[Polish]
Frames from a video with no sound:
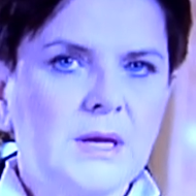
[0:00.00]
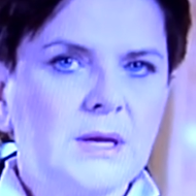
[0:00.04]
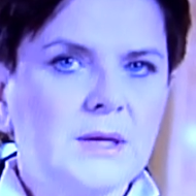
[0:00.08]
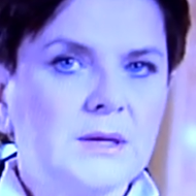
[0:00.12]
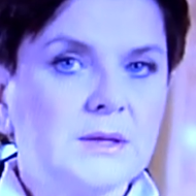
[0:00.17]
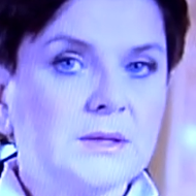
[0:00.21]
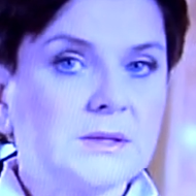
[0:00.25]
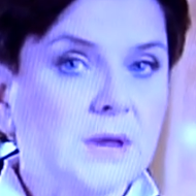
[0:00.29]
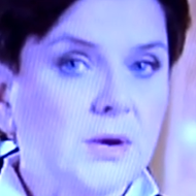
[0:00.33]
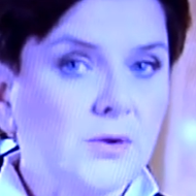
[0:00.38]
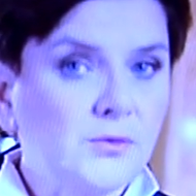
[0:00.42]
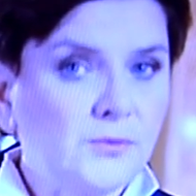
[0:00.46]

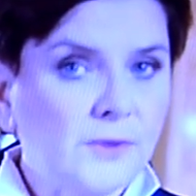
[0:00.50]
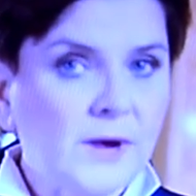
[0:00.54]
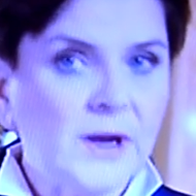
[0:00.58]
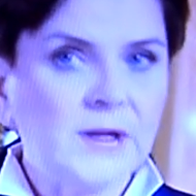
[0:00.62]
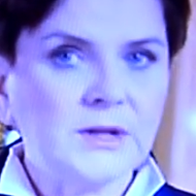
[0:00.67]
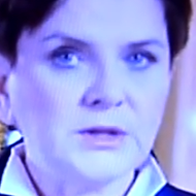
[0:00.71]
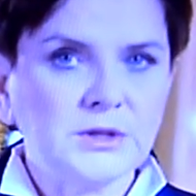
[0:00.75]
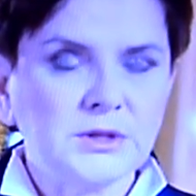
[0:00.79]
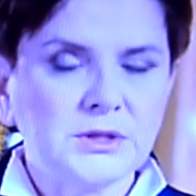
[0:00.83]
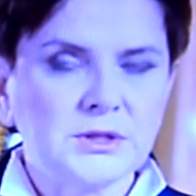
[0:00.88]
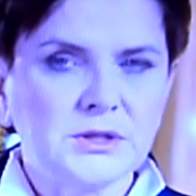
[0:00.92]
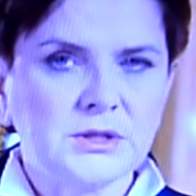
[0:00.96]

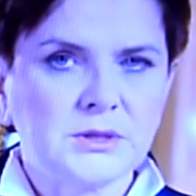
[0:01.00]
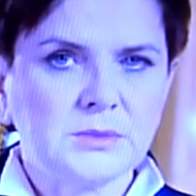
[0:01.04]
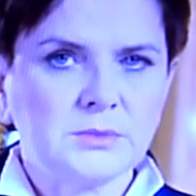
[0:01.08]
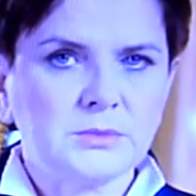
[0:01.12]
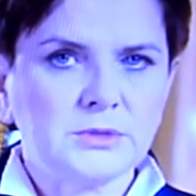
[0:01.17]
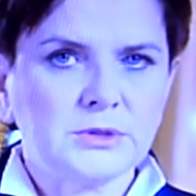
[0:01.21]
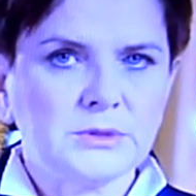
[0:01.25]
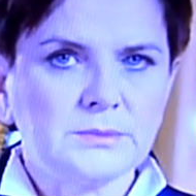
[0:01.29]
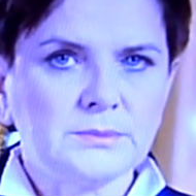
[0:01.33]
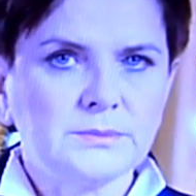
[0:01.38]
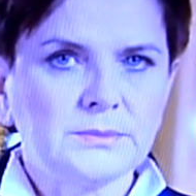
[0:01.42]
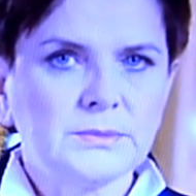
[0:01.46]
Zaufaliście
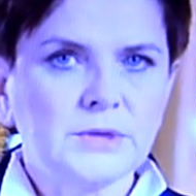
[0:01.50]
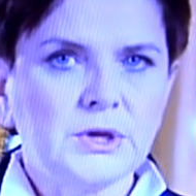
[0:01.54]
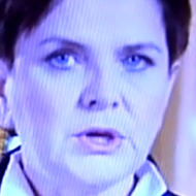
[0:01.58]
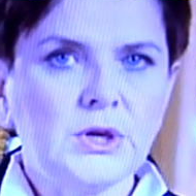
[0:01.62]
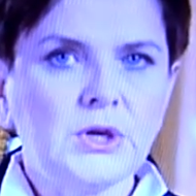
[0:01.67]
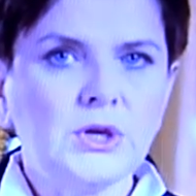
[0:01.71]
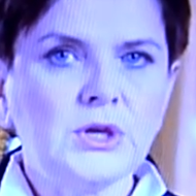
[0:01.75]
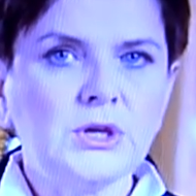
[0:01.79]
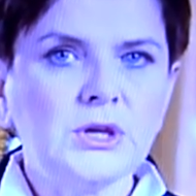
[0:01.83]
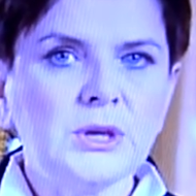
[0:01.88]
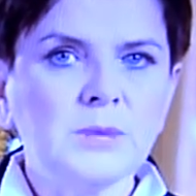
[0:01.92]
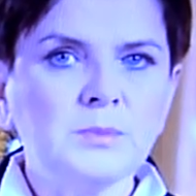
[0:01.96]
mi,
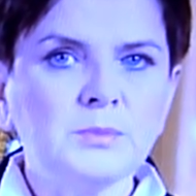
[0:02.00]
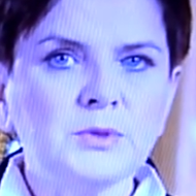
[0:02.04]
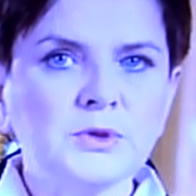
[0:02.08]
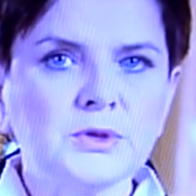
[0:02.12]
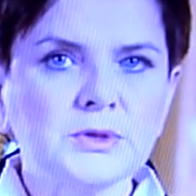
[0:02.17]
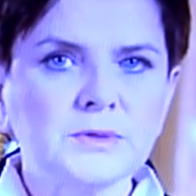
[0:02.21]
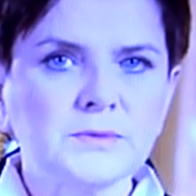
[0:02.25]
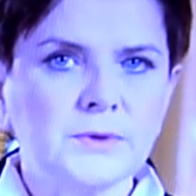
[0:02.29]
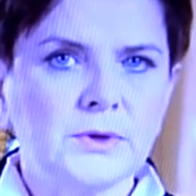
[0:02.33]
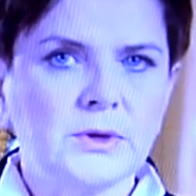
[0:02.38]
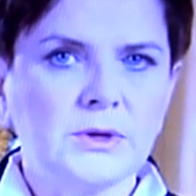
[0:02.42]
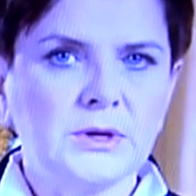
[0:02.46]
i nie
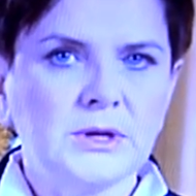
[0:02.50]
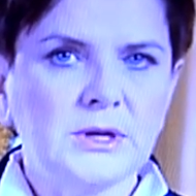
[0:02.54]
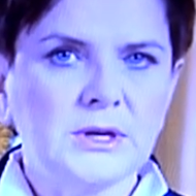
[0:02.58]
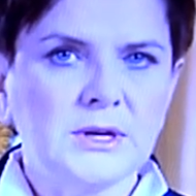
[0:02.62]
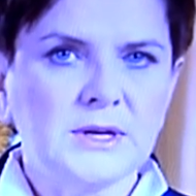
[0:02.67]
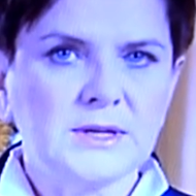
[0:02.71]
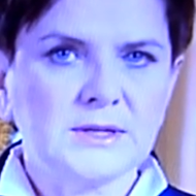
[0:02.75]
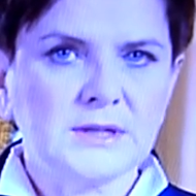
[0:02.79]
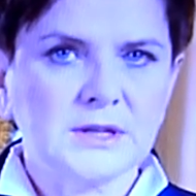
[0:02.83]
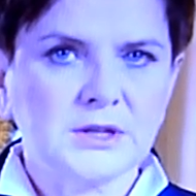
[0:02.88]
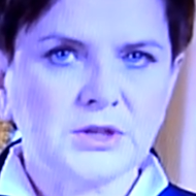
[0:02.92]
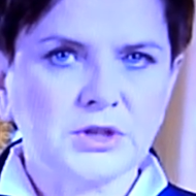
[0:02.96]
pozwolę
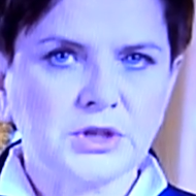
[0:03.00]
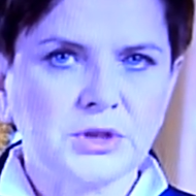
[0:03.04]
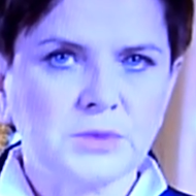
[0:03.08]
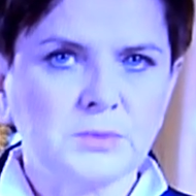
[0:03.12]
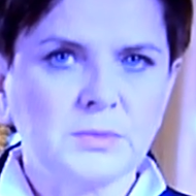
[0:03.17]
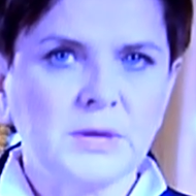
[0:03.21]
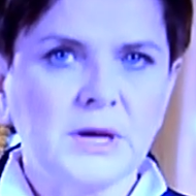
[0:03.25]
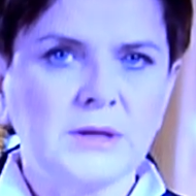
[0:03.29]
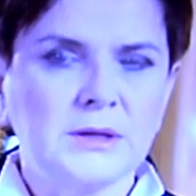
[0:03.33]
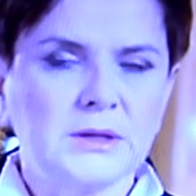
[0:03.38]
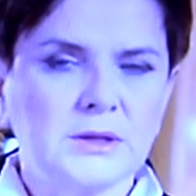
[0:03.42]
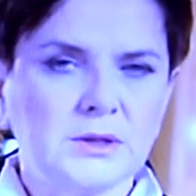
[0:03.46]
na
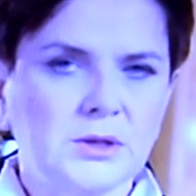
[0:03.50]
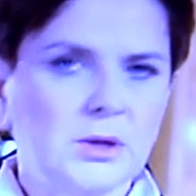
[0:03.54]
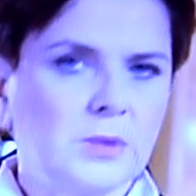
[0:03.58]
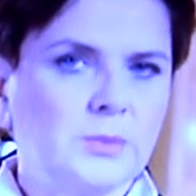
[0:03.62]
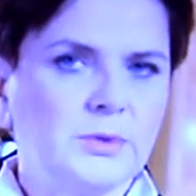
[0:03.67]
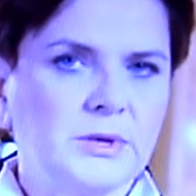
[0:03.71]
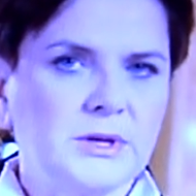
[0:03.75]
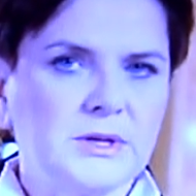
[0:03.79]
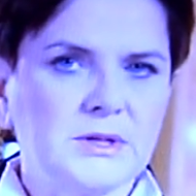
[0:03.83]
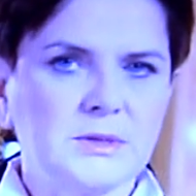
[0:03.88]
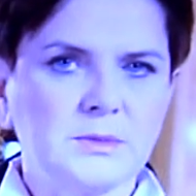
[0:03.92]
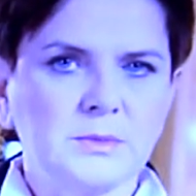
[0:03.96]
zatrzymanie
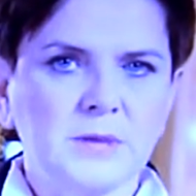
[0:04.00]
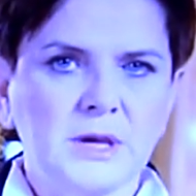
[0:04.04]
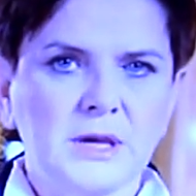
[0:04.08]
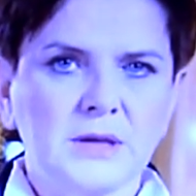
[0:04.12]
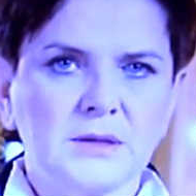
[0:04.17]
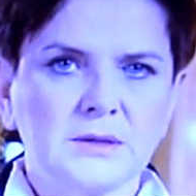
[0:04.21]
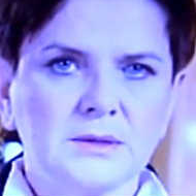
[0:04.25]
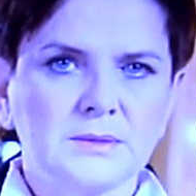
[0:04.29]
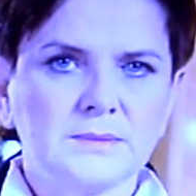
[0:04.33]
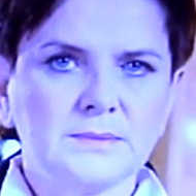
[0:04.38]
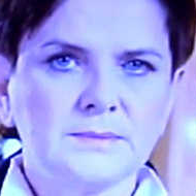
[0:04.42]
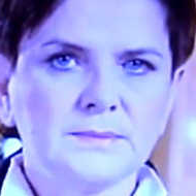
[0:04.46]
dobrej
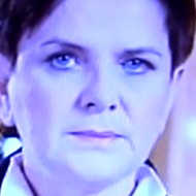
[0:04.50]
zmiany.